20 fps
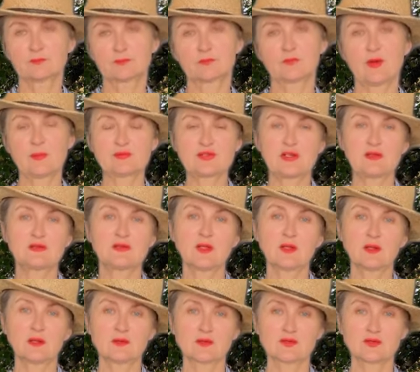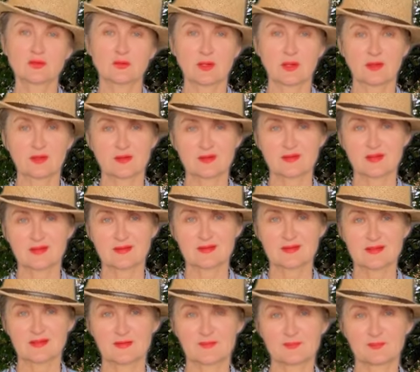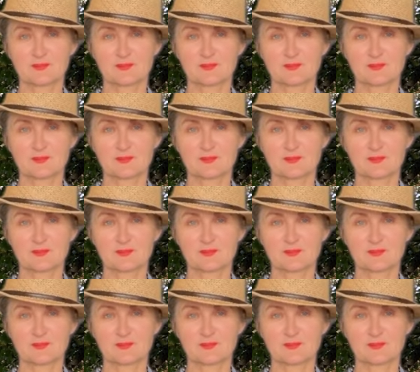вообще деятельностью организации.